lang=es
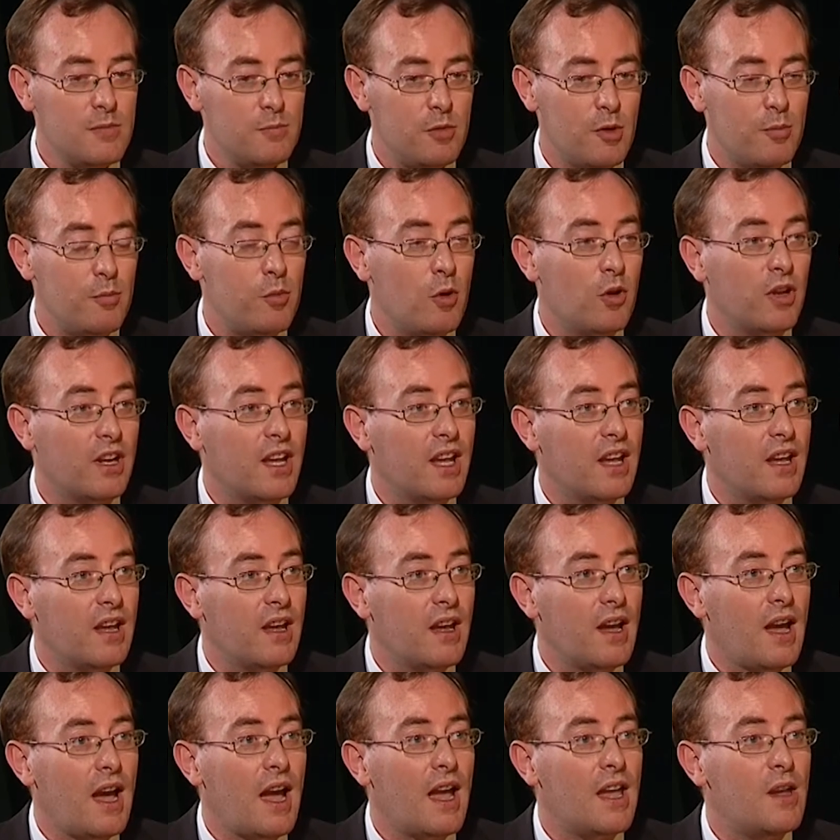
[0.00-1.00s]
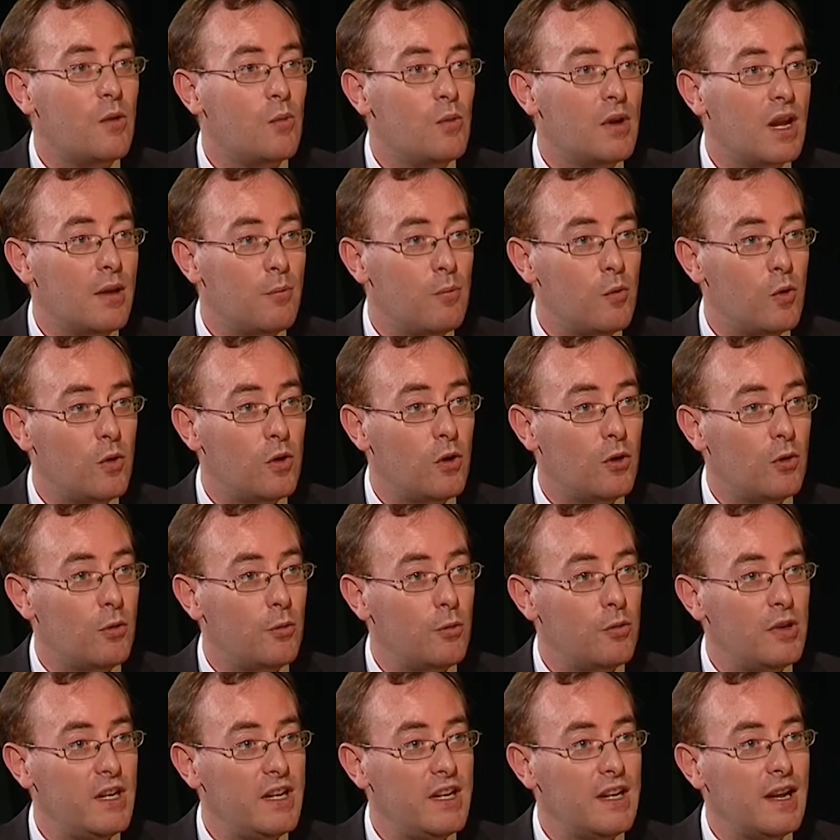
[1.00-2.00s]
Pues porque hay una
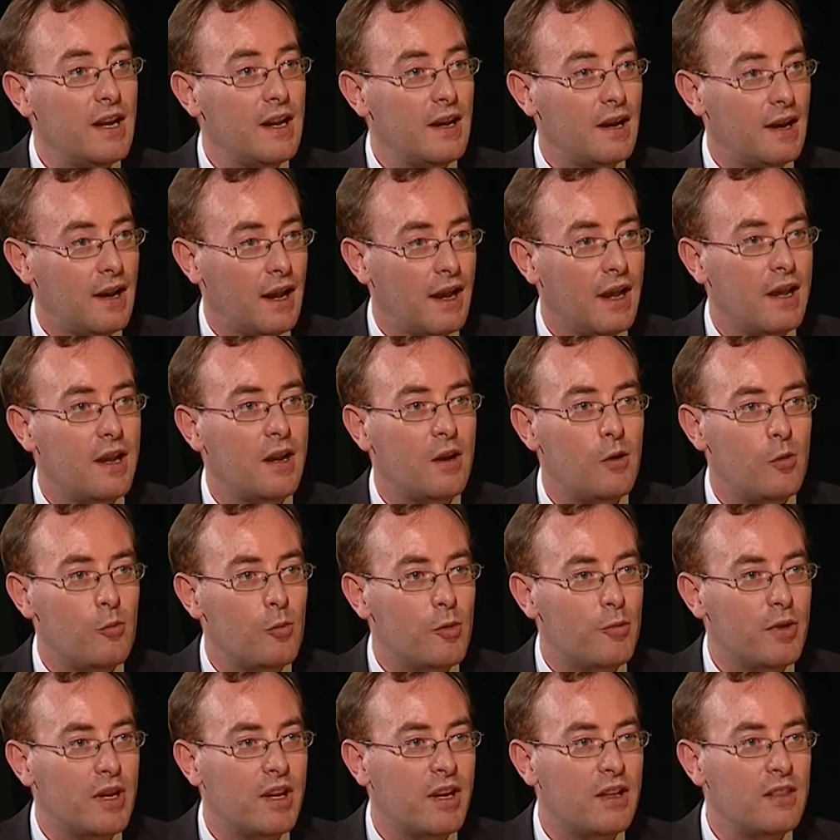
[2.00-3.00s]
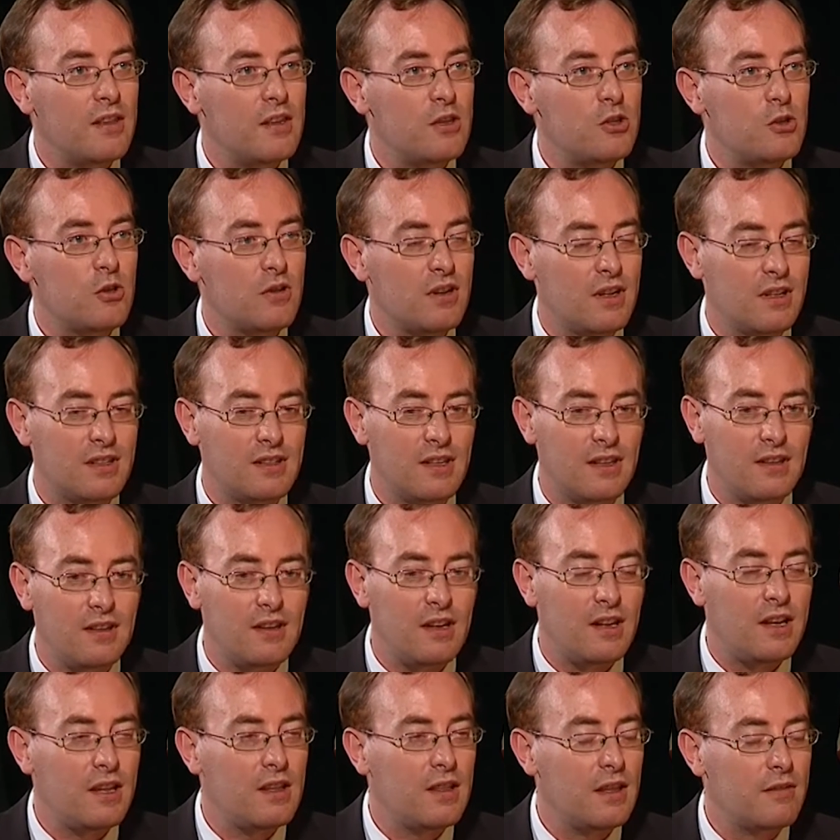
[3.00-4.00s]
inmunoglobulina, la E, como bien he dicho, que está
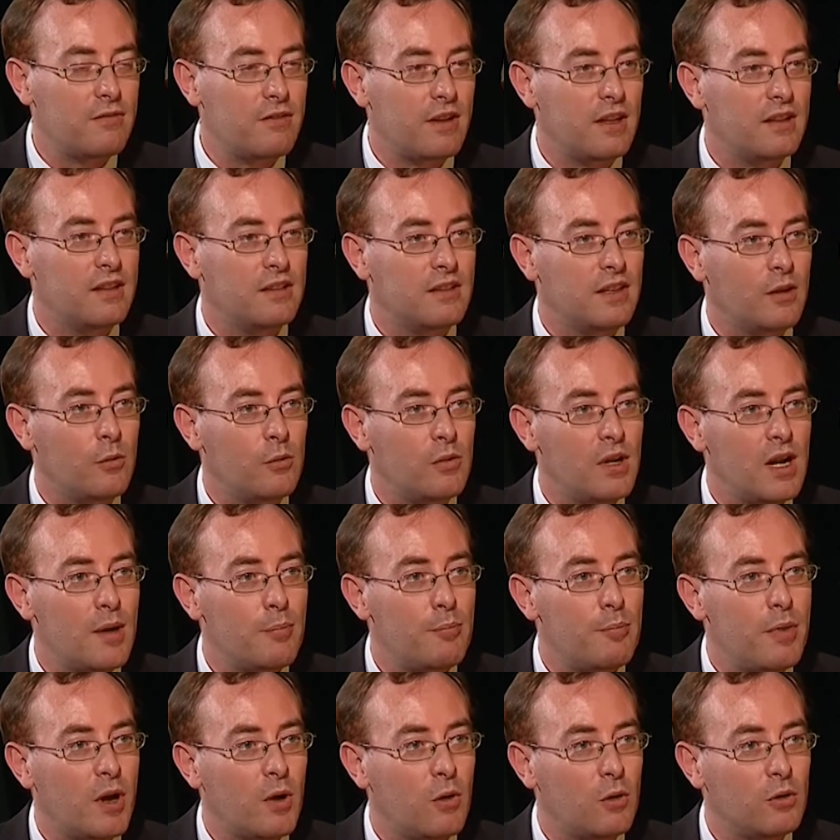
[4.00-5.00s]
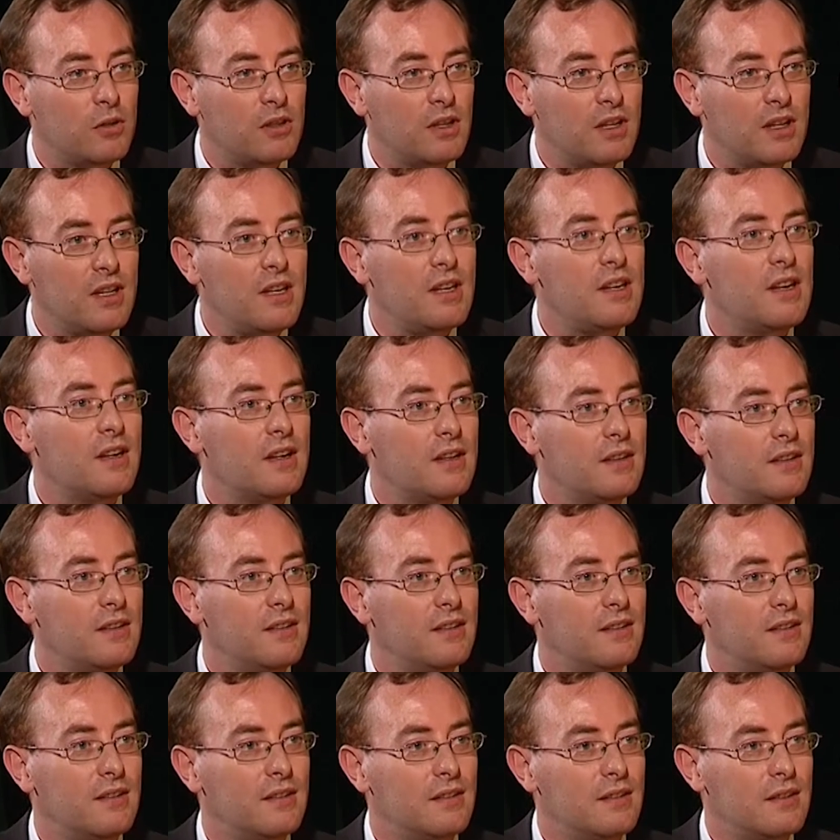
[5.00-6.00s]
dirigida frente a una proteína
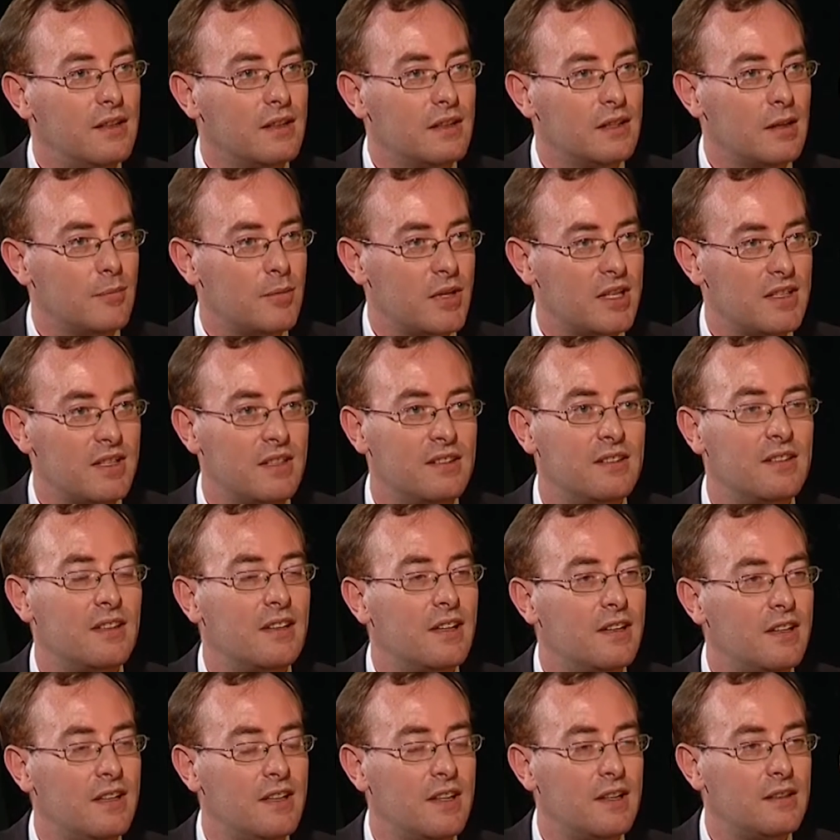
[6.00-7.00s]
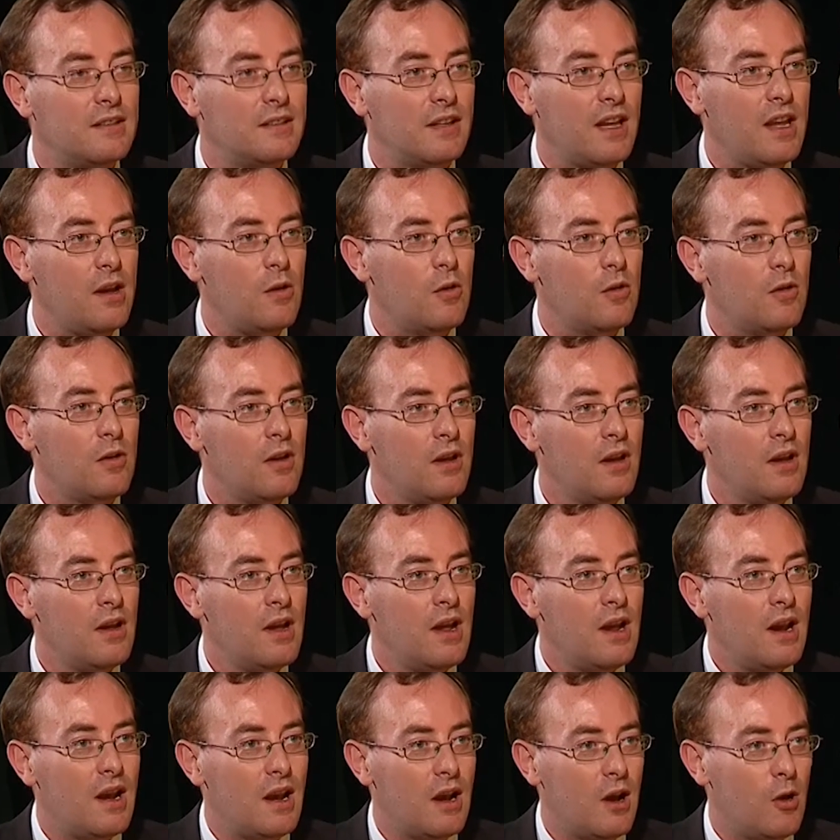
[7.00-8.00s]
que está presente en la harina de trigo,
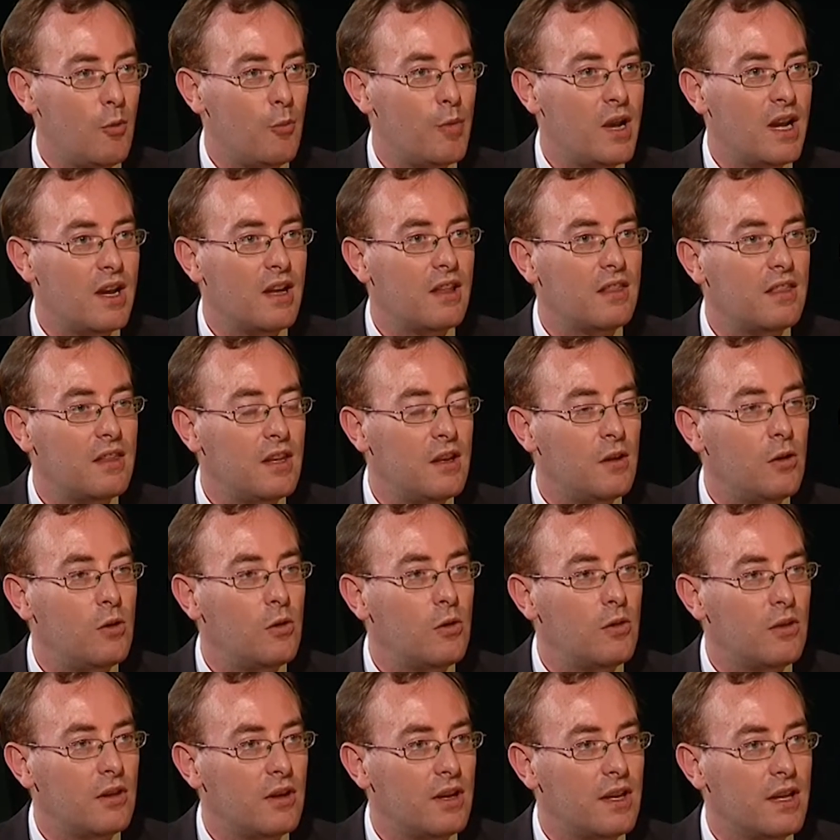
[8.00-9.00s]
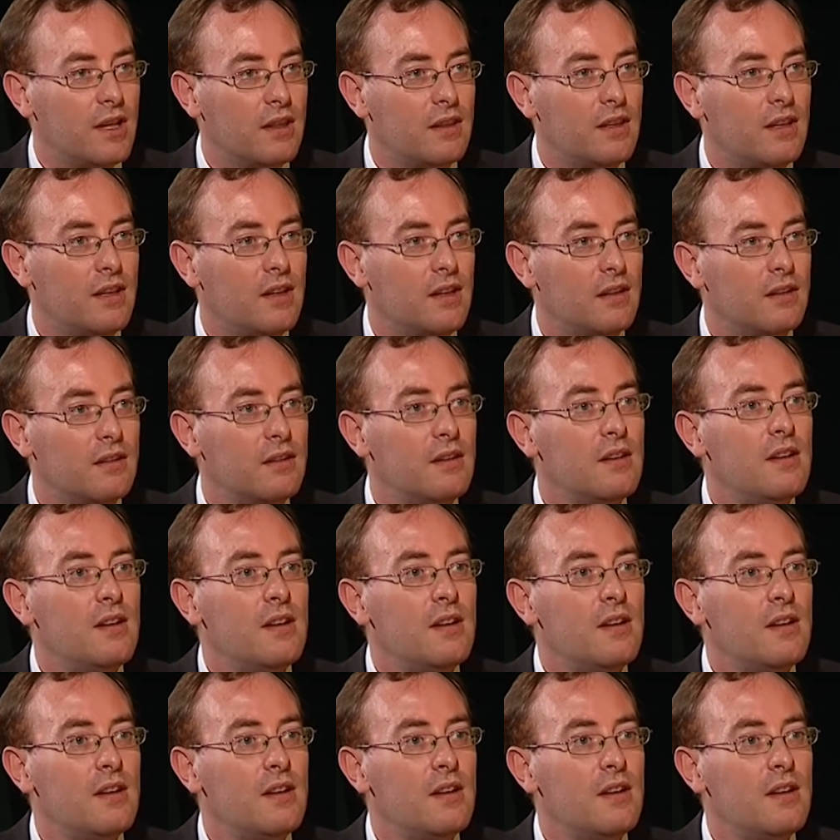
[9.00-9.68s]
la omega 5 gliadina,